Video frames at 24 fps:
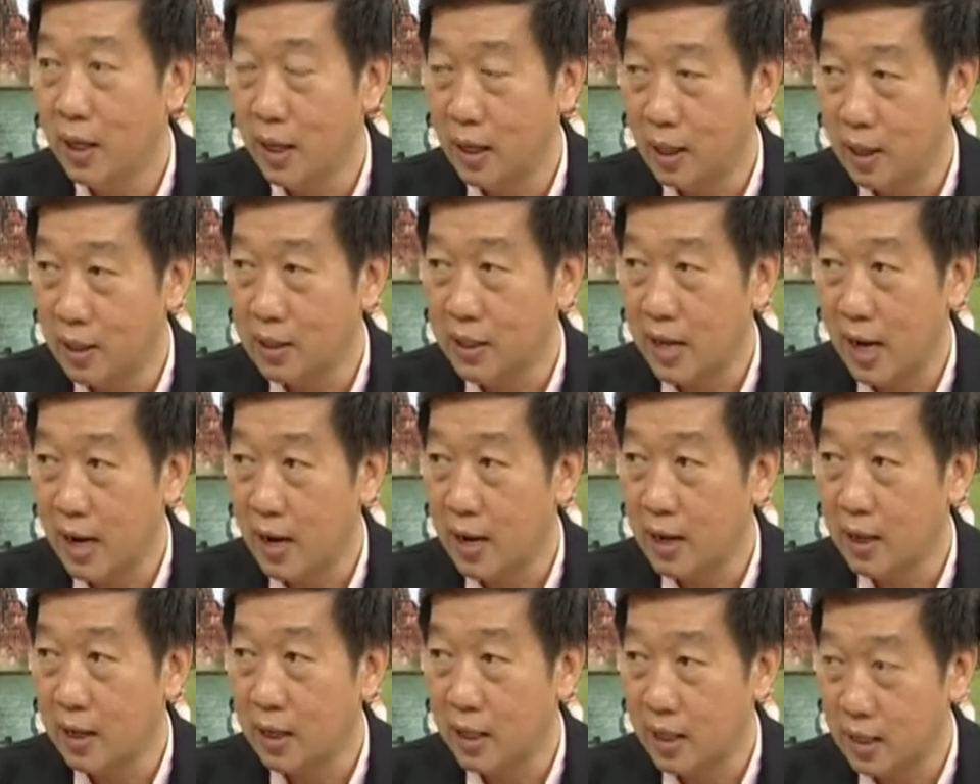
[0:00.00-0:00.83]
อีก
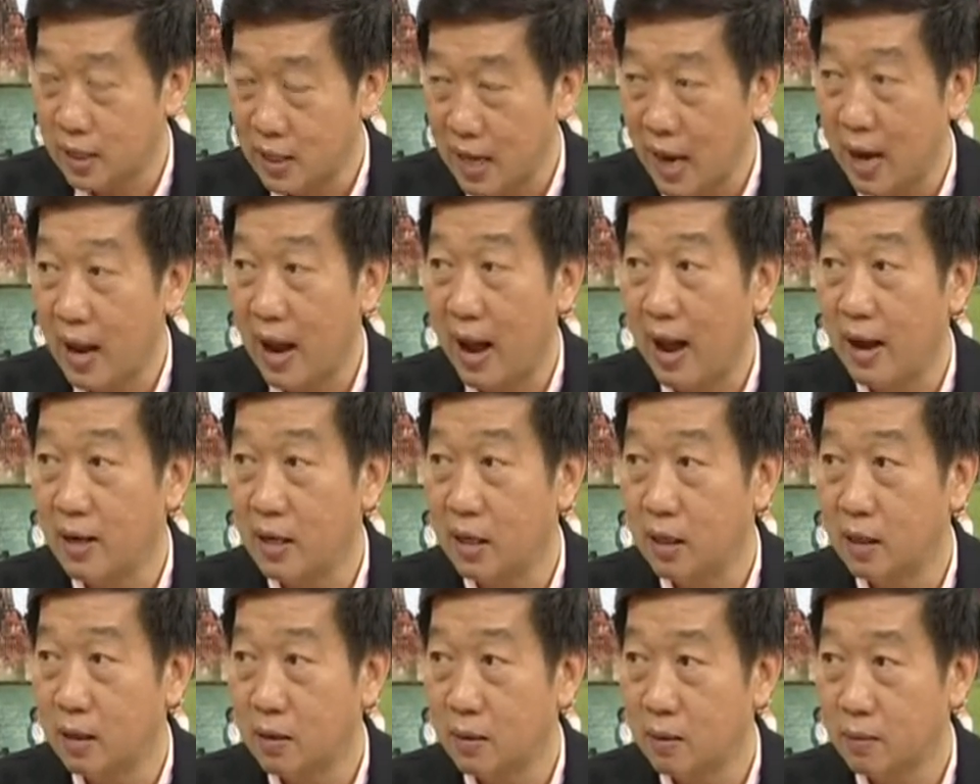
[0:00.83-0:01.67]
สาอีกสาขา
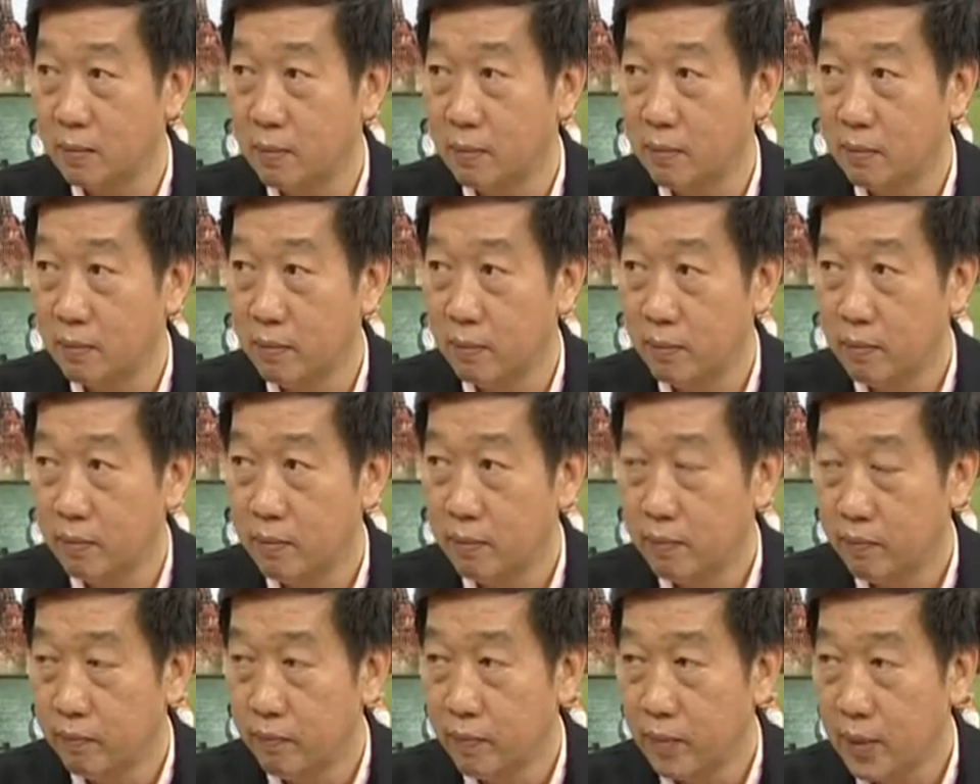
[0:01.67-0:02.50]
หนึ่งแผนไทย
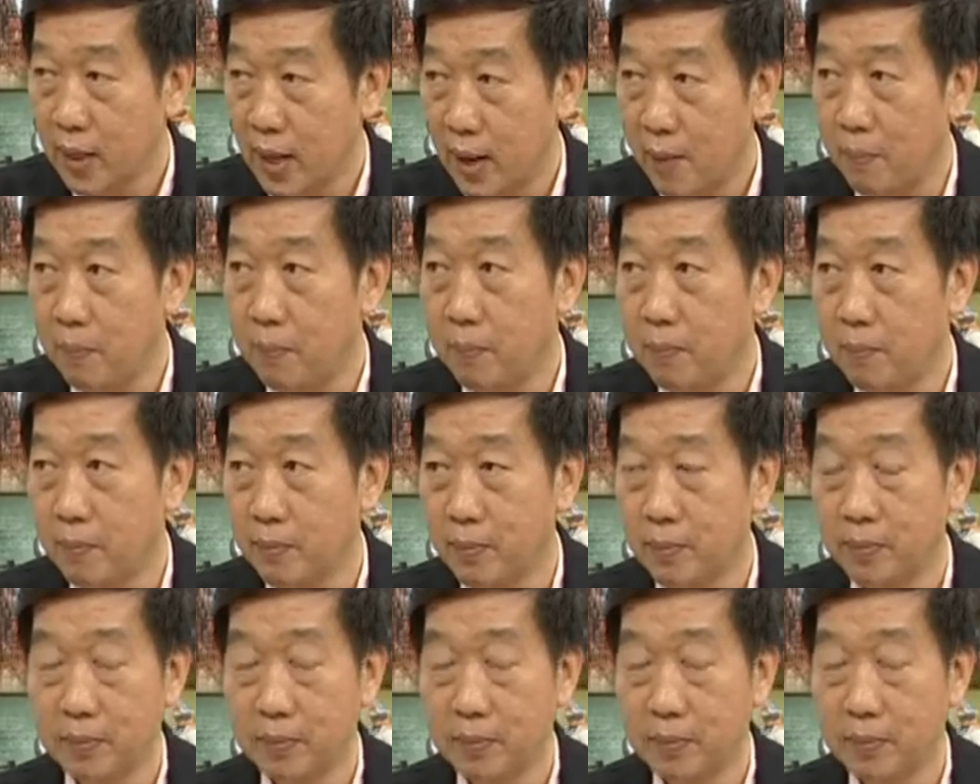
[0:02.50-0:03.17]
เนี่ยครับ